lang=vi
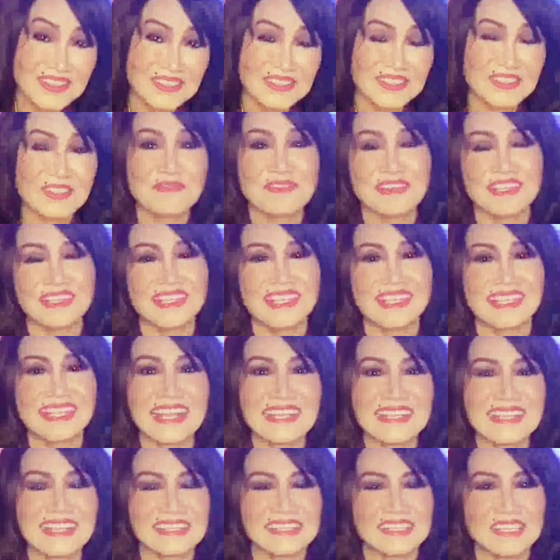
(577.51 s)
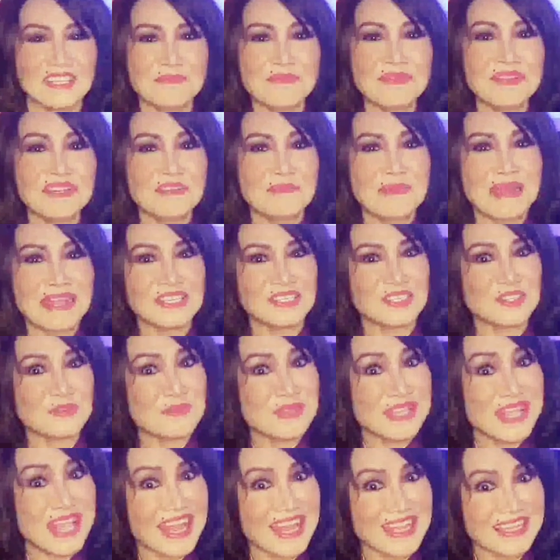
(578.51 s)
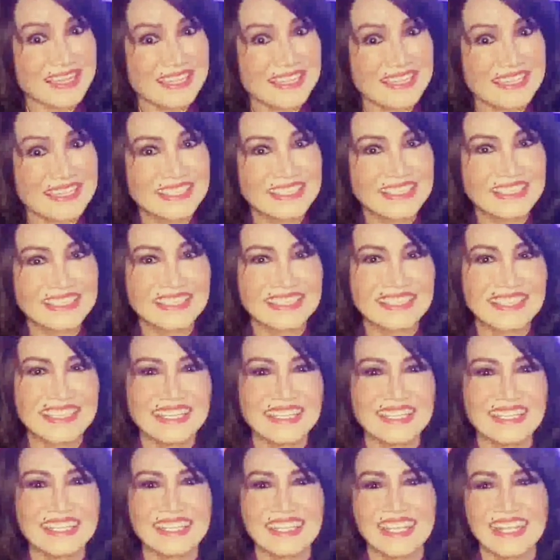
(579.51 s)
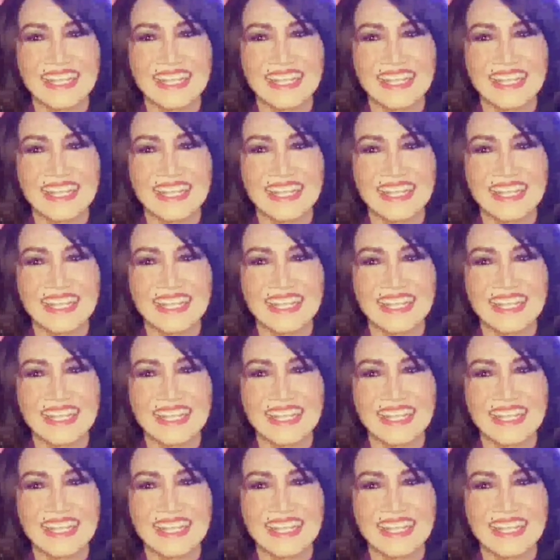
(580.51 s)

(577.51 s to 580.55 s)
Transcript: do vậy thì các nhạc sĩ mới đưa bài cho mình hát Đấy.